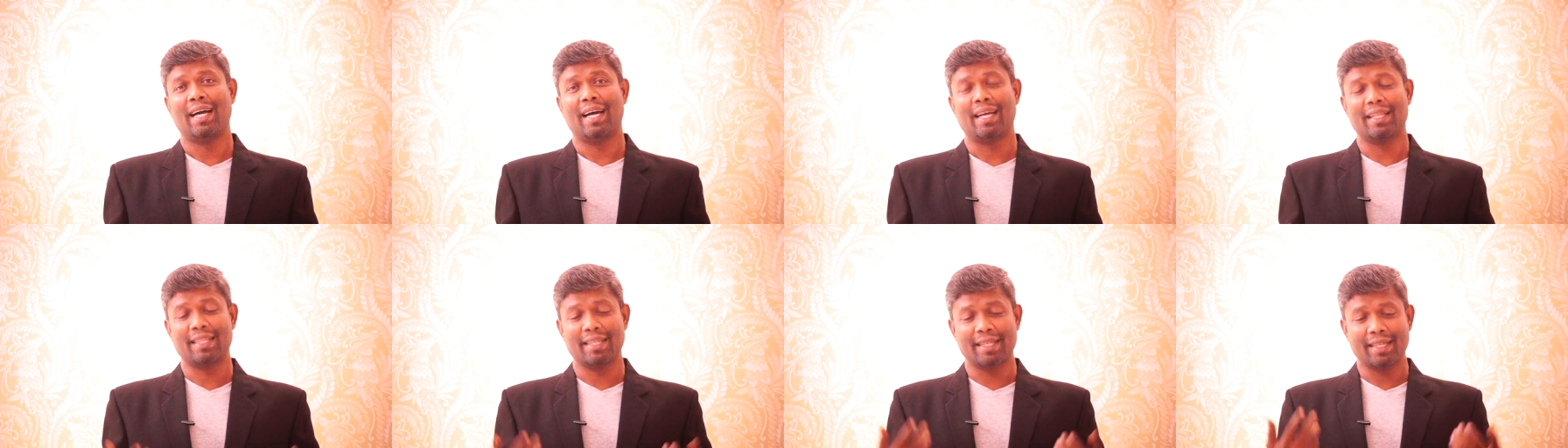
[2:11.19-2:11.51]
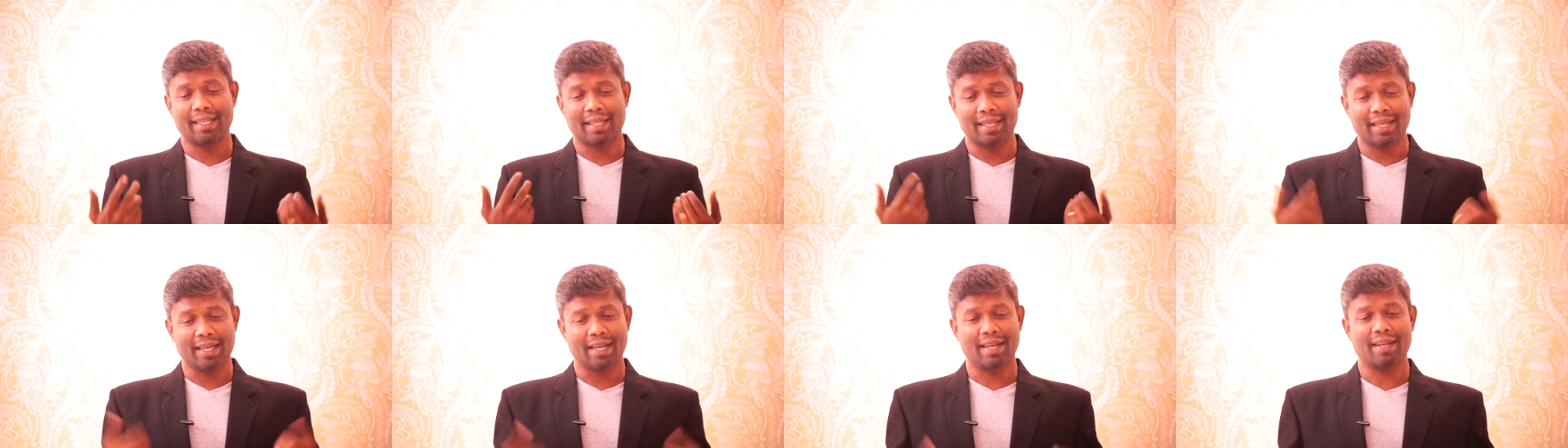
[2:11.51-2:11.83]
அதை
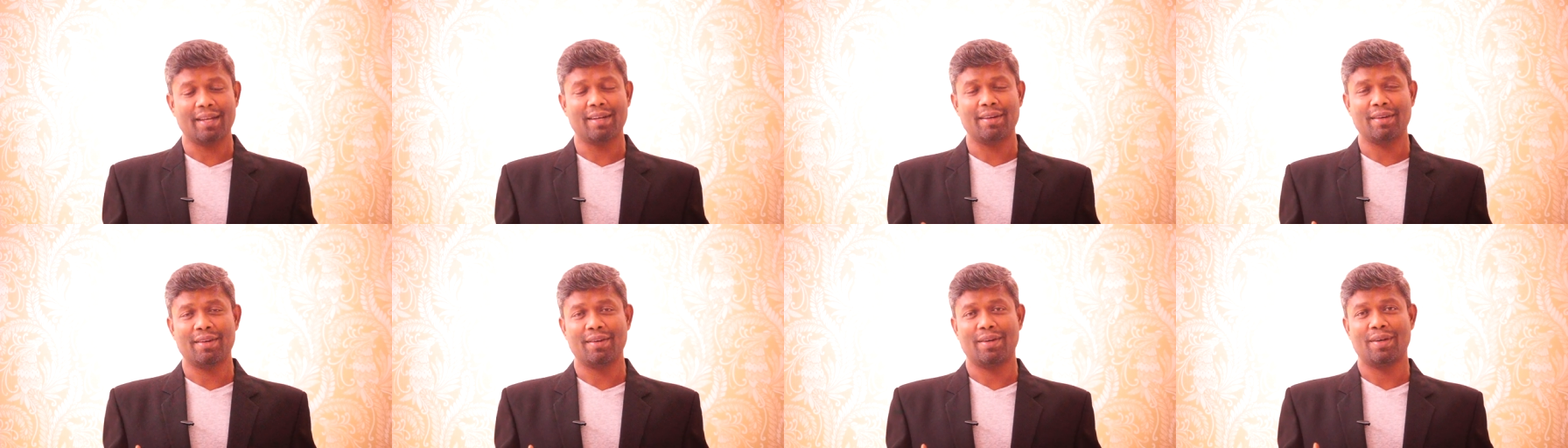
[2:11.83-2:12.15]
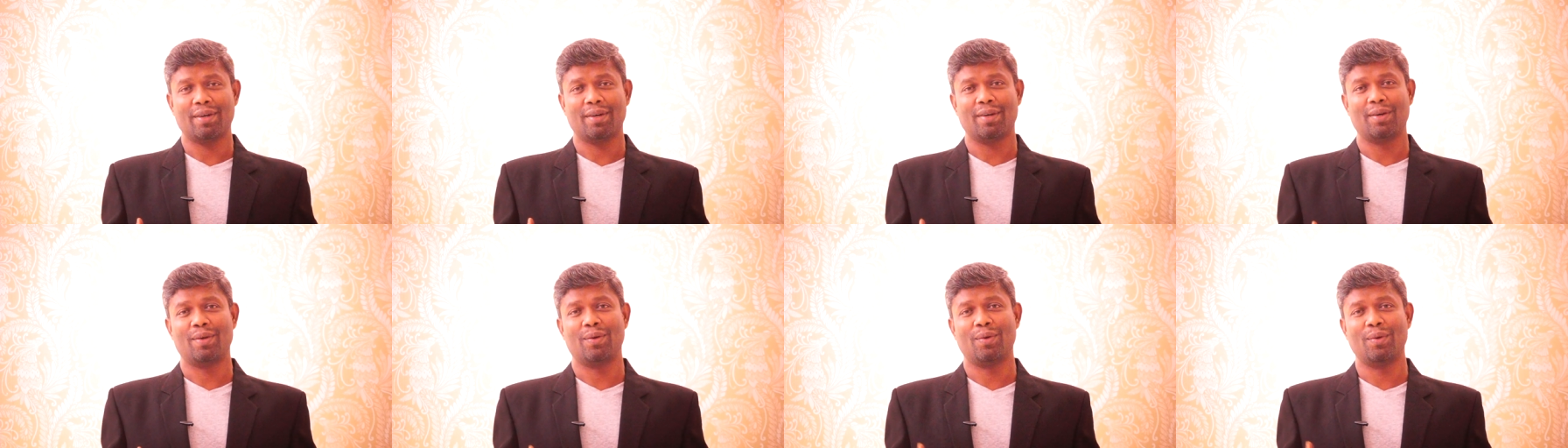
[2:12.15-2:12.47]
ஏன்
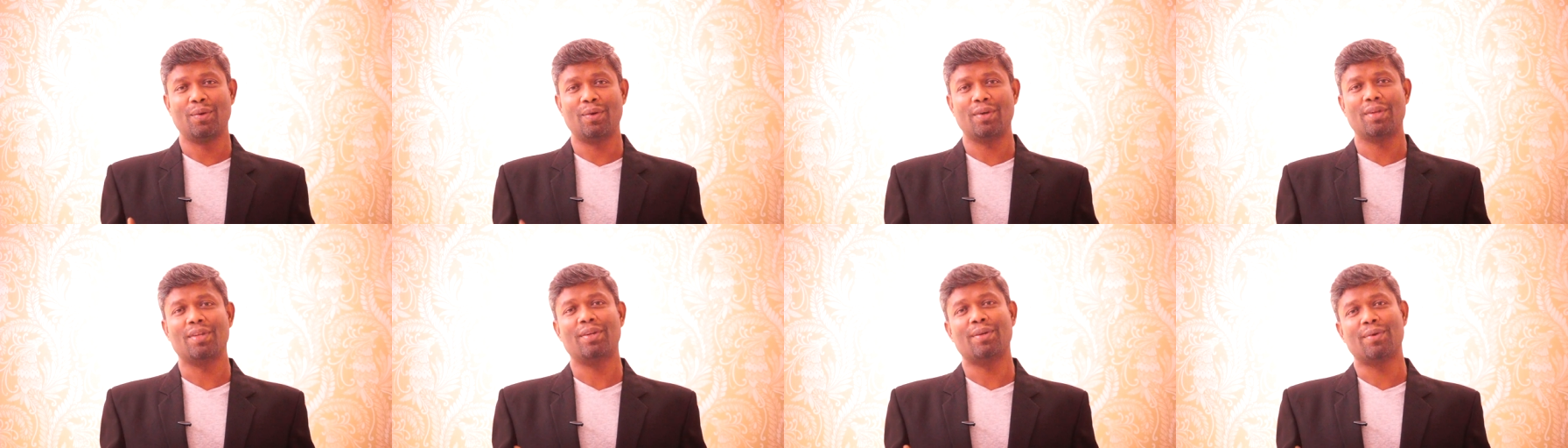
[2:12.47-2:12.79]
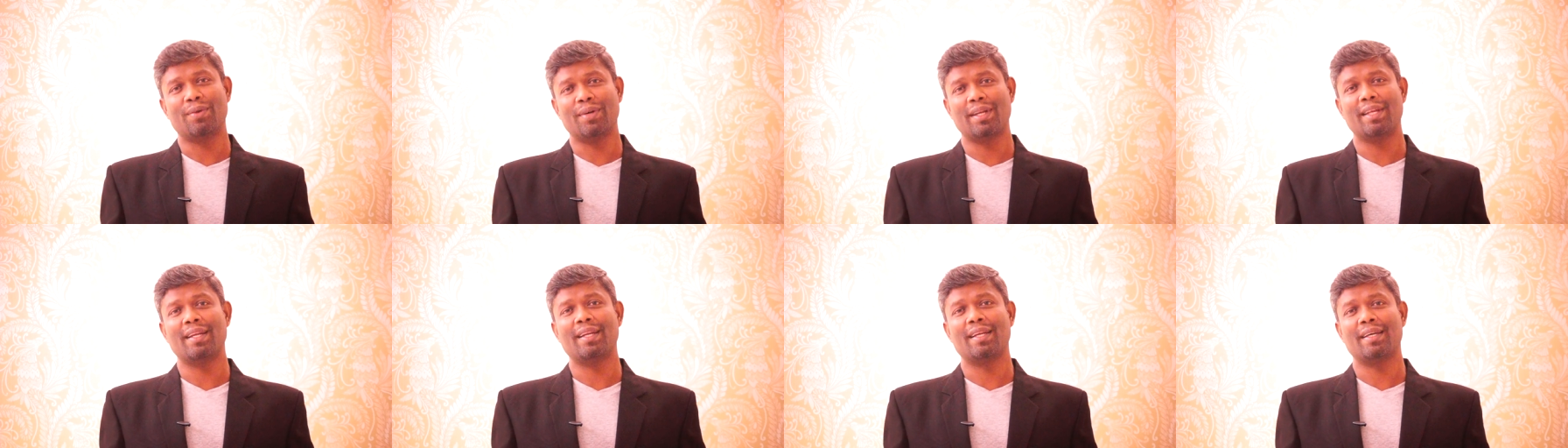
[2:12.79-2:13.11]
நோய்
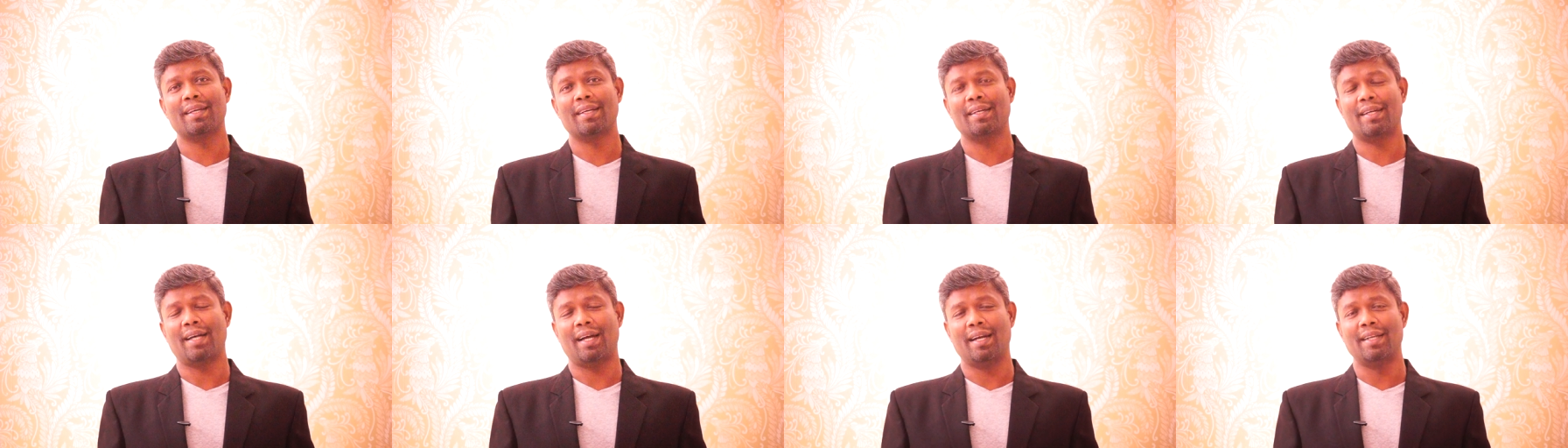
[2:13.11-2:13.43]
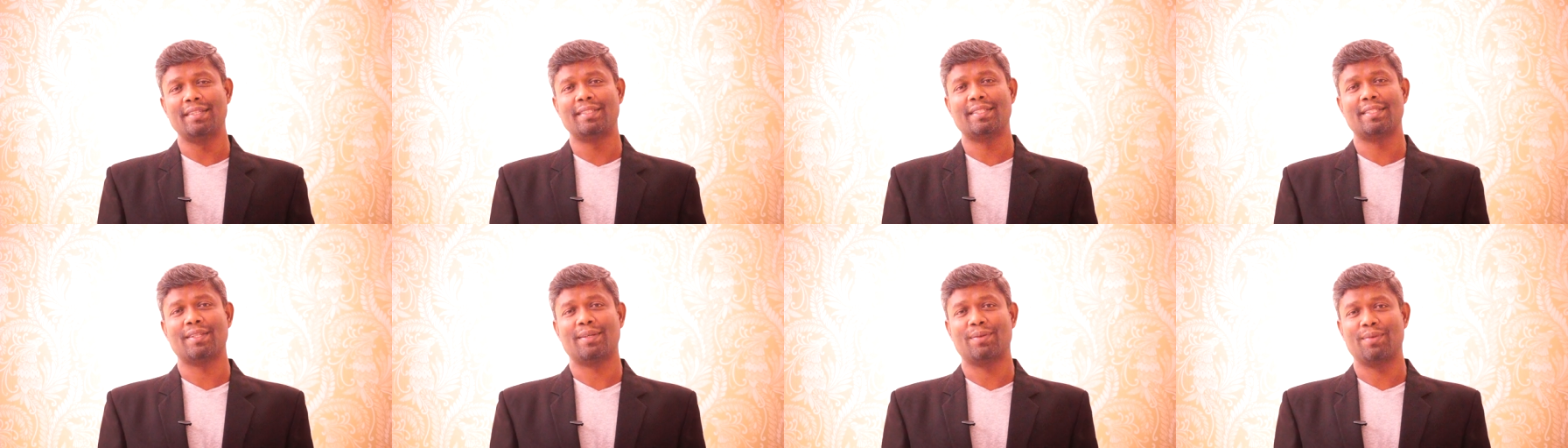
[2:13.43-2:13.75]
நொடியில்
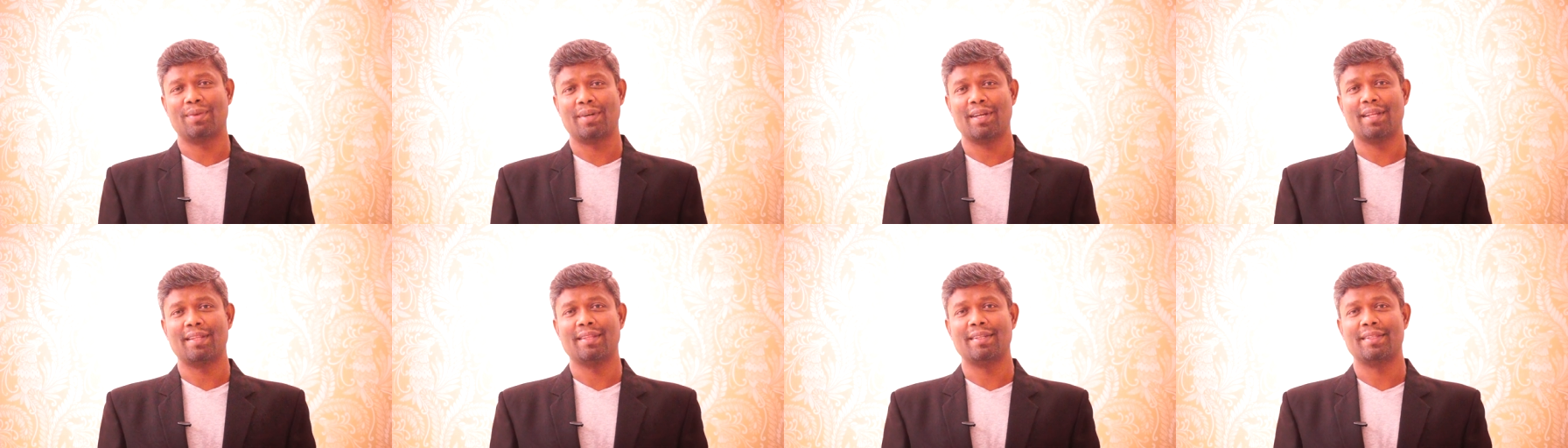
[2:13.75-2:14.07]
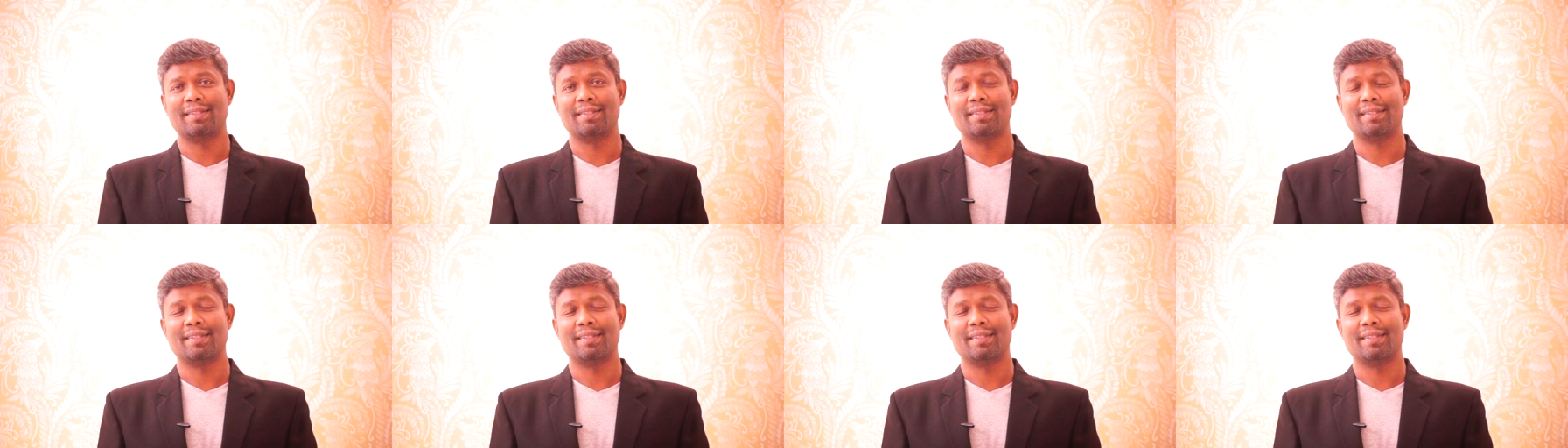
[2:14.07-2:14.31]
அழிச்சிடக்கூடாது